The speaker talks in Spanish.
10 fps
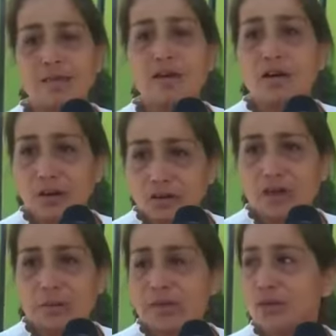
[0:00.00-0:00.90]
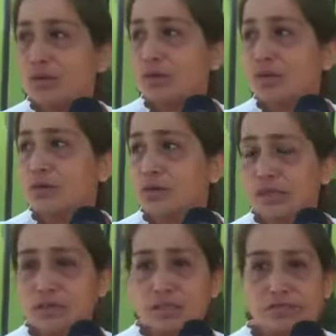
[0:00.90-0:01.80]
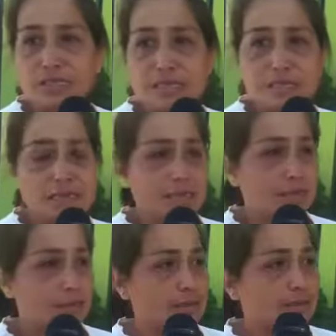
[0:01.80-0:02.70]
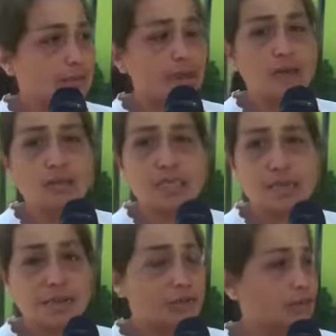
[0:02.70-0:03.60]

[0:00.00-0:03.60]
Estaba bajo la micro, por lo que cuentan otras vecinas. ¿Y quién lo sacó? ahí lo, sacaron.